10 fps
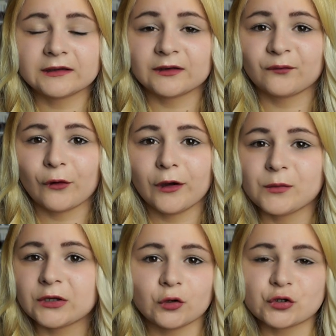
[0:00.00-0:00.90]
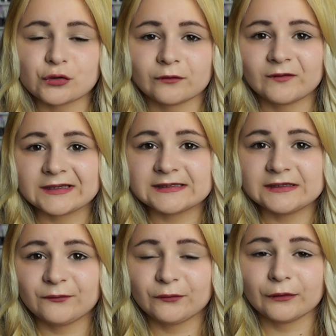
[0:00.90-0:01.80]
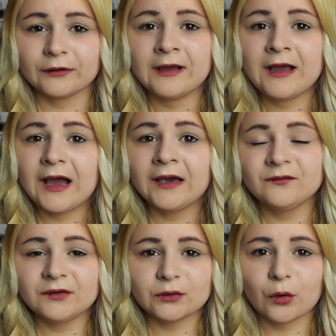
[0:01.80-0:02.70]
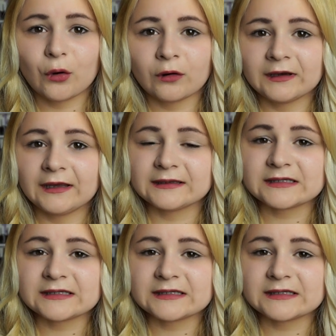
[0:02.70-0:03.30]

Ich freue mich auch schon, was sie für ein Video hochlädt.